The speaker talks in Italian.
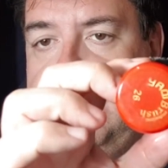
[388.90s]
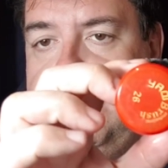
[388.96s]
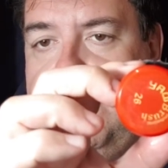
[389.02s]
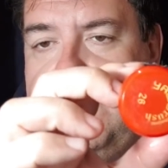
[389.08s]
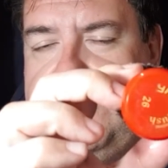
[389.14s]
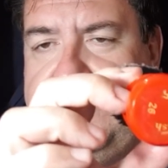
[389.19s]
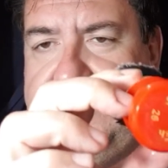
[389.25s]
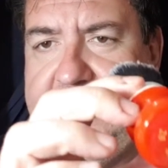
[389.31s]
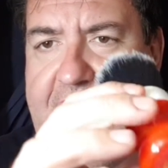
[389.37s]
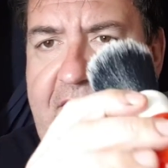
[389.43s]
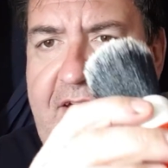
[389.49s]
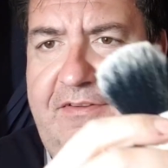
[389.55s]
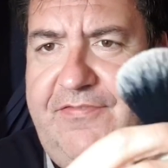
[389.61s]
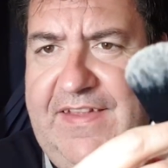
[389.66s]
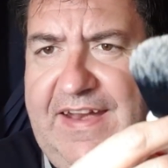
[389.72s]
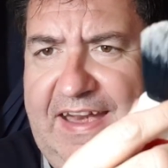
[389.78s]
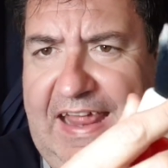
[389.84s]
forse si chiama
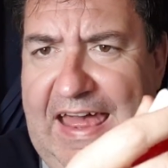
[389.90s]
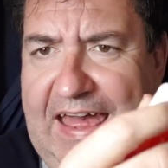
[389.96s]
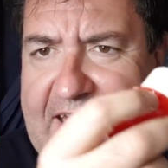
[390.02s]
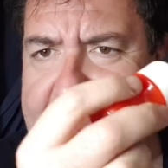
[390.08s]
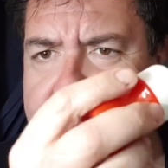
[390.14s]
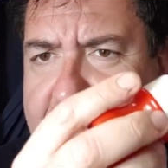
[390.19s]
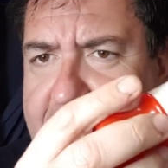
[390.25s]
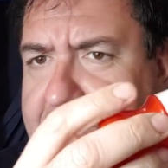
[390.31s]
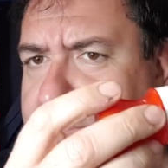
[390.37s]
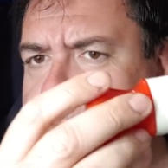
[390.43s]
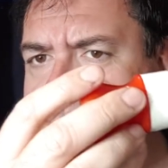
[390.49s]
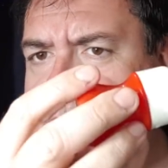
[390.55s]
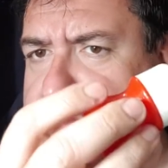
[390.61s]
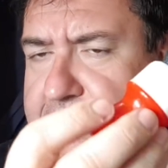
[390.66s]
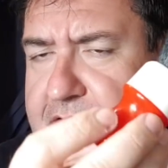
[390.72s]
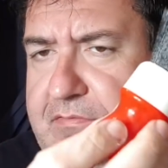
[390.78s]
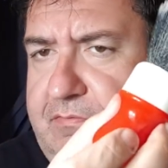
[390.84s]
Ferrari questo,
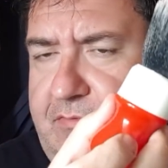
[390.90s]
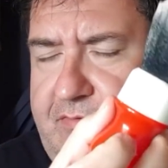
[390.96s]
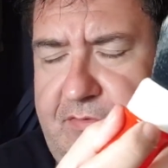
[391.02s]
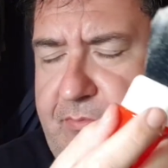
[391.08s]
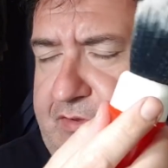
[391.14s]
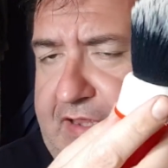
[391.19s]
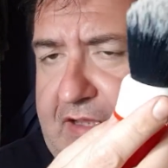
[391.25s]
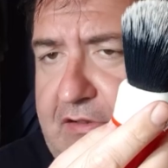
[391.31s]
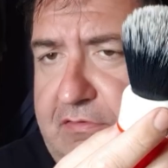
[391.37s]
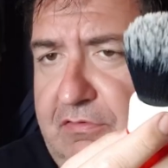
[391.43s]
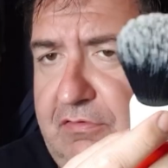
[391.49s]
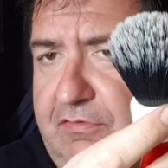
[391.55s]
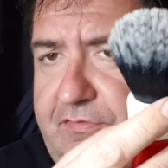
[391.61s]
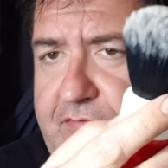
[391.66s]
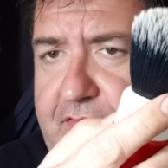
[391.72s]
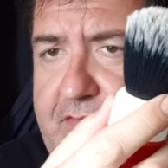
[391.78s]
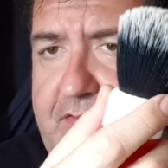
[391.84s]
momento, questo modello, non
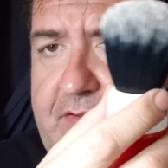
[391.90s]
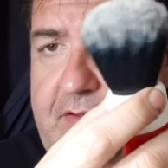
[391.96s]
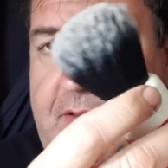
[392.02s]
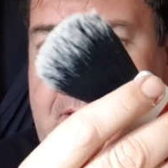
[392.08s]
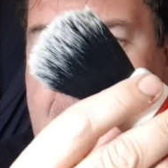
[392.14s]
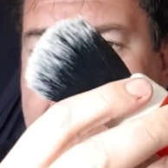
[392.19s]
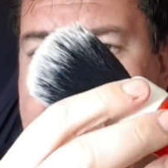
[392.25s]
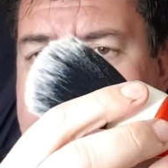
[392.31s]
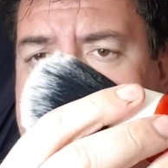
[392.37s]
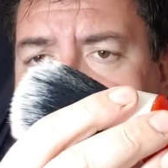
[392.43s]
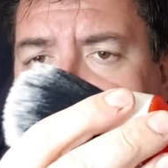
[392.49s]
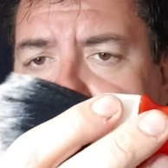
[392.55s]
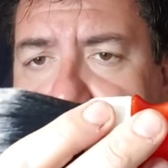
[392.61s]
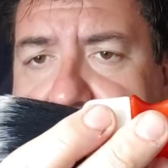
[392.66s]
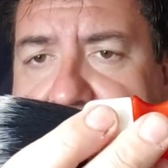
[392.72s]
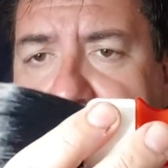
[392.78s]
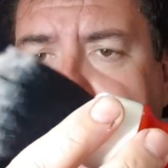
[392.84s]
lo so,
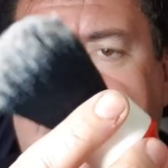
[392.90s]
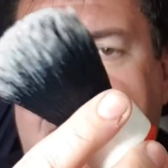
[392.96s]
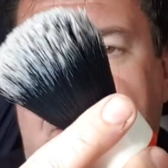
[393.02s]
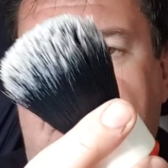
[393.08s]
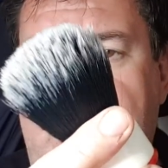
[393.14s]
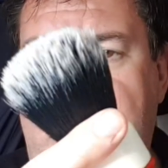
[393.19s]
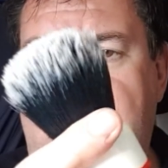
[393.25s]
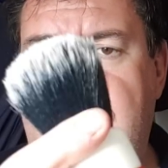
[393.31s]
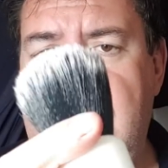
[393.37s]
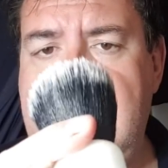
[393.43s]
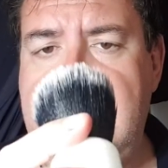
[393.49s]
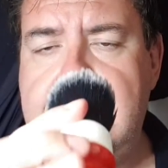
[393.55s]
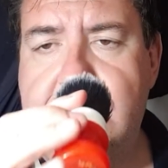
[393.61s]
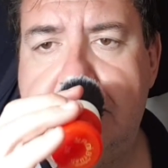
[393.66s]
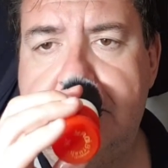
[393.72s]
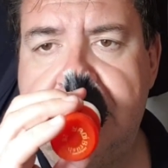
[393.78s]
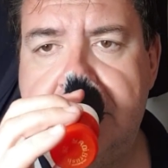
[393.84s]
bianco e
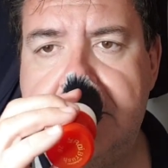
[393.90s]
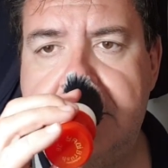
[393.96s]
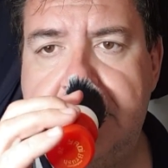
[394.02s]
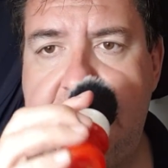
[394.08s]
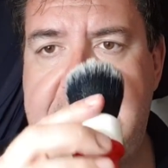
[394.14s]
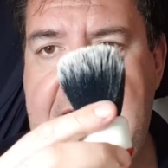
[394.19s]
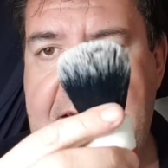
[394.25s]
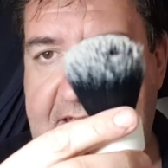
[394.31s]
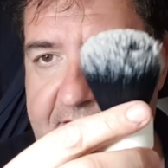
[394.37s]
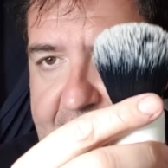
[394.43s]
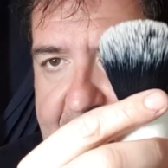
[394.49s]
rosso, Yaki